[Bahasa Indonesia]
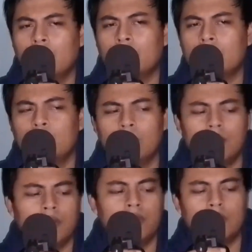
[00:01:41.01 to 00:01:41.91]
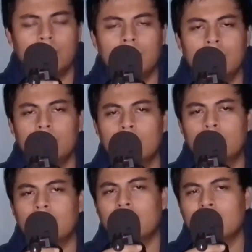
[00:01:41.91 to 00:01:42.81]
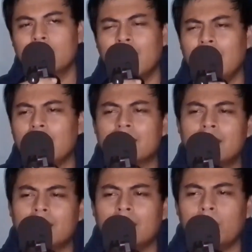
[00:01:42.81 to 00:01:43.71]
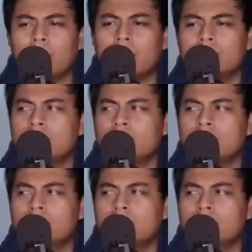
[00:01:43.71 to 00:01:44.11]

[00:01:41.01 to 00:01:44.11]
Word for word: kedua waifu gue ini bukan karakter apa ya